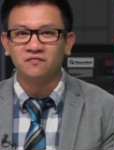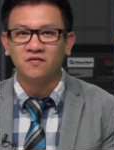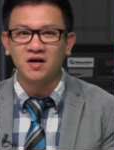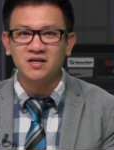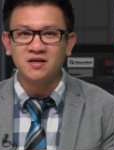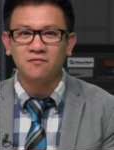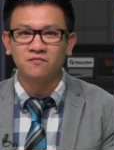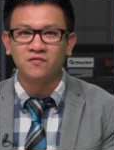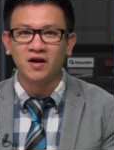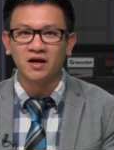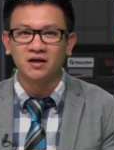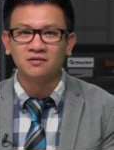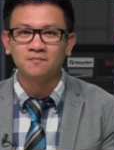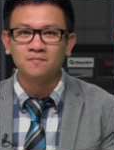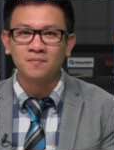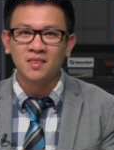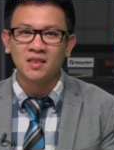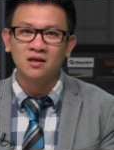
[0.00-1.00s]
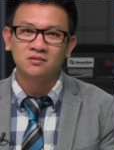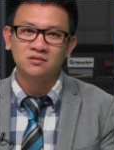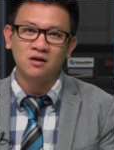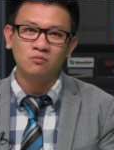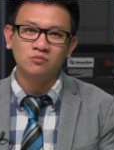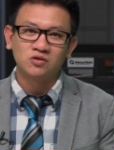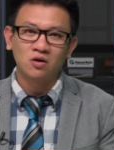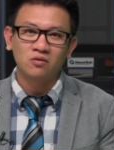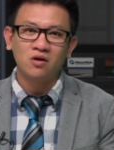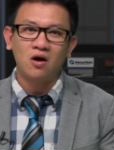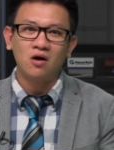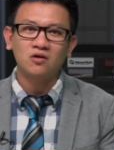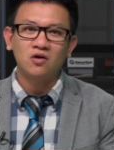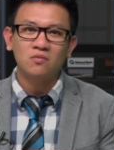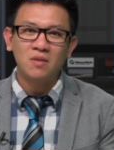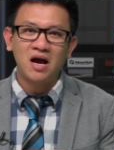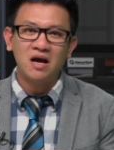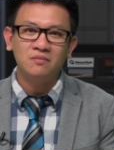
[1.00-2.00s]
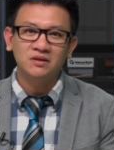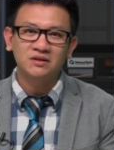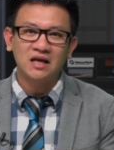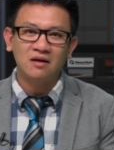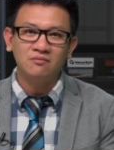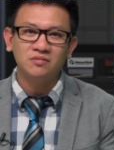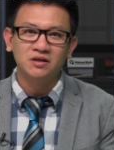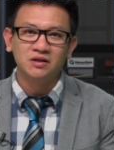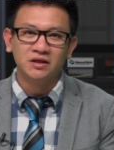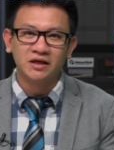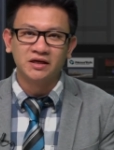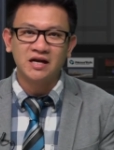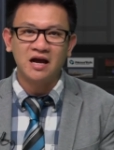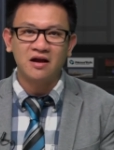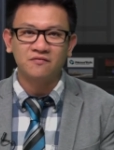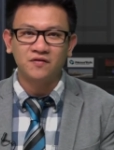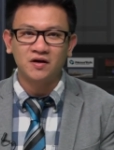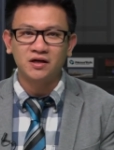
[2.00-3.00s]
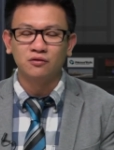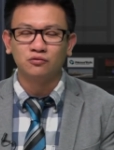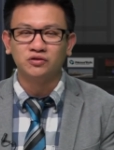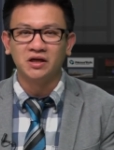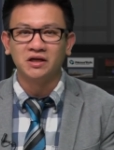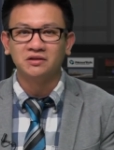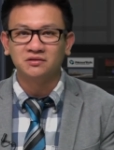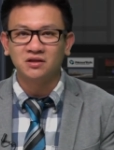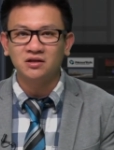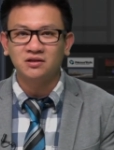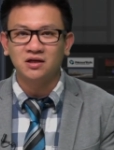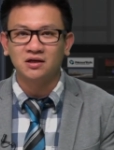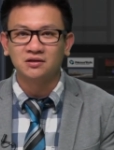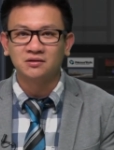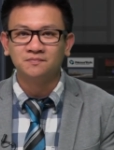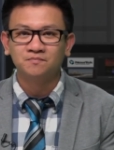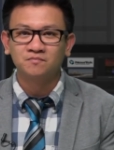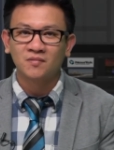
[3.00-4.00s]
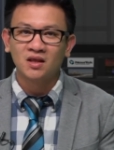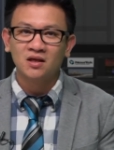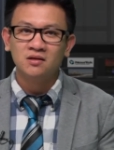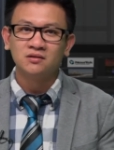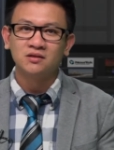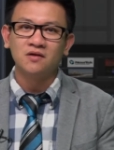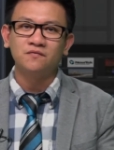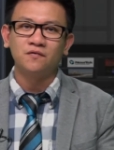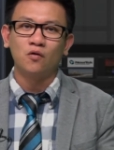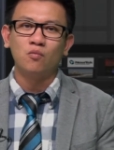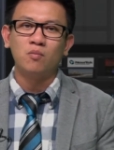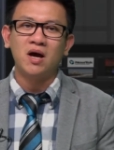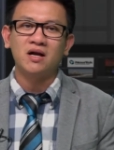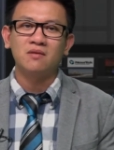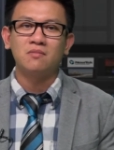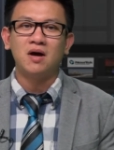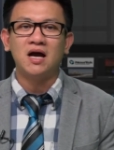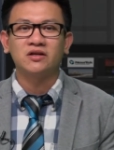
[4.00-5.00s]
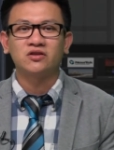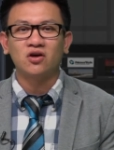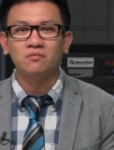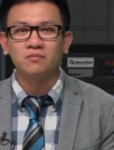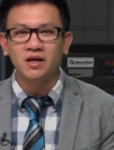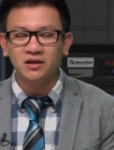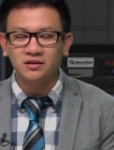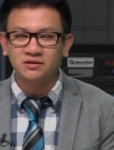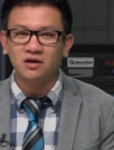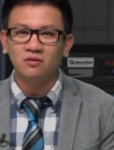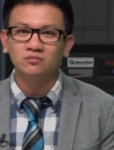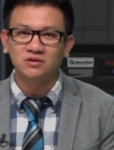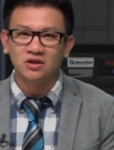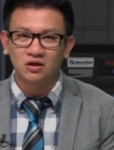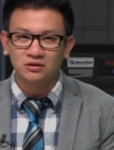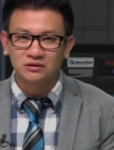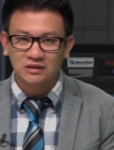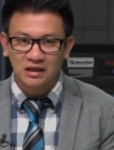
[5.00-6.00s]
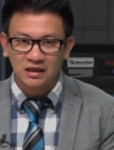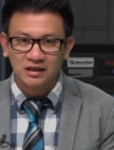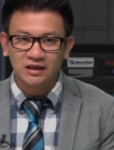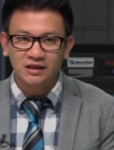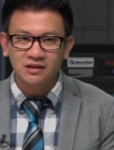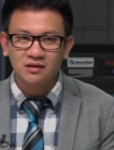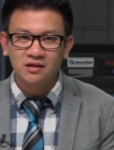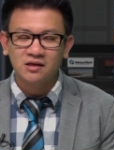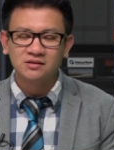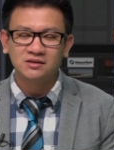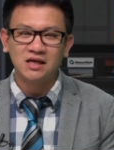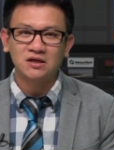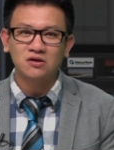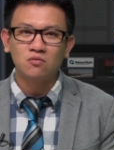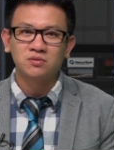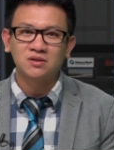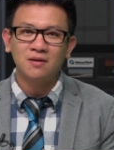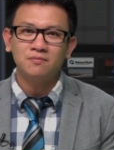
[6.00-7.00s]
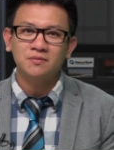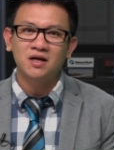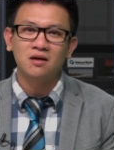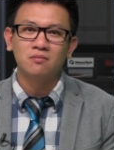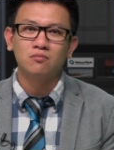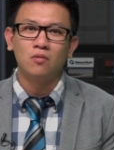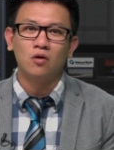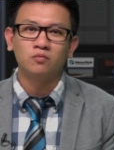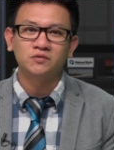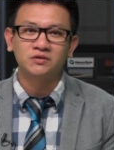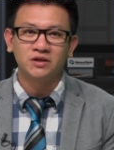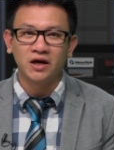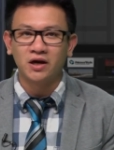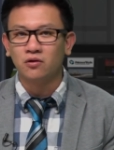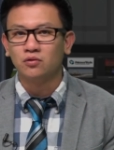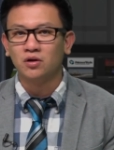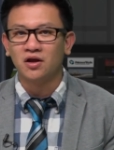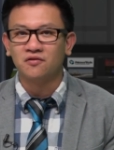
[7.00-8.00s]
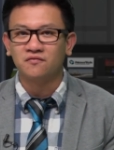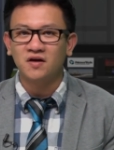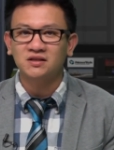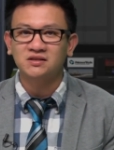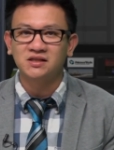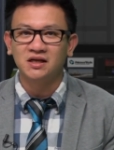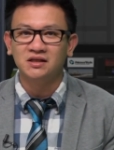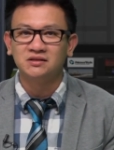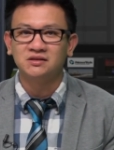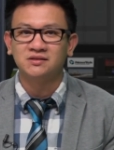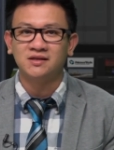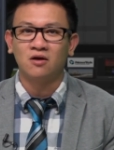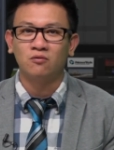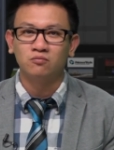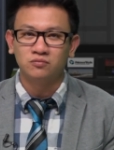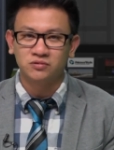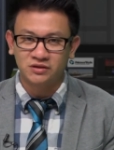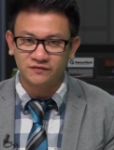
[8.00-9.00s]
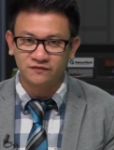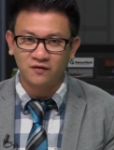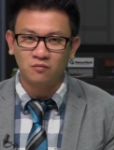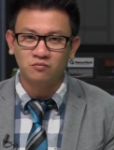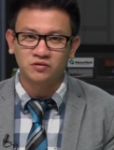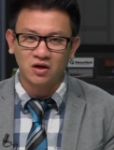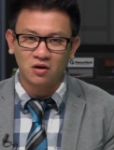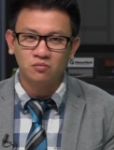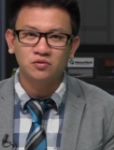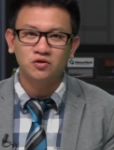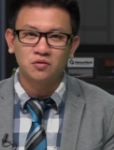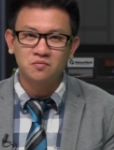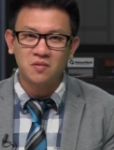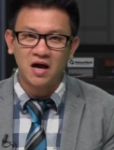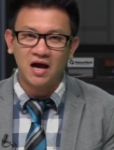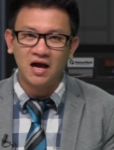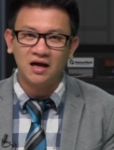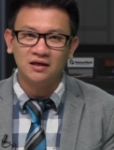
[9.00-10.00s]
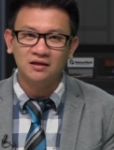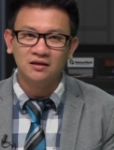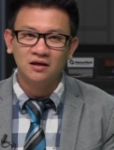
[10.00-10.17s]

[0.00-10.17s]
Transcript: phải nhập viện trong số đó có 38 người đang phải điều trị tích cực. Chính phủ Panama cho biết trong tuần tới sẽ cung cấp gần 1 triệu liều vaccine dòng phòng chống cúm A.